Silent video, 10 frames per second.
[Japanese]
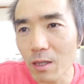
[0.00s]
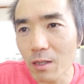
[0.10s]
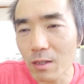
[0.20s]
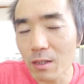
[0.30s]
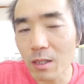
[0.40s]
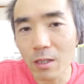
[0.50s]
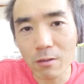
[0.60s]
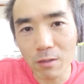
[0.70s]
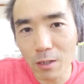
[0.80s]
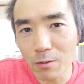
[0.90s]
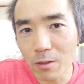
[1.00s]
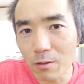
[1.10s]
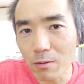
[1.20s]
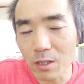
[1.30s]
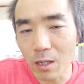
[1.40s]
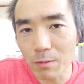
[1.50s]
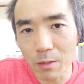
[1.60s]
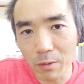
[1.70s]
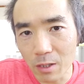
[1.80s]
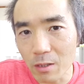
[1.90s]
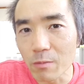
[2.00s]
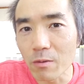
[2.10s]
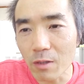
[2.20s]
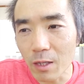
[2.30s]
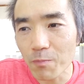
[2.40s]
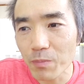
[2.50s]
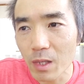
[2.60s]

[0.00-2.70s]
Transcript: 験させてくれるっていうふうにラムさんも言ってるもんで。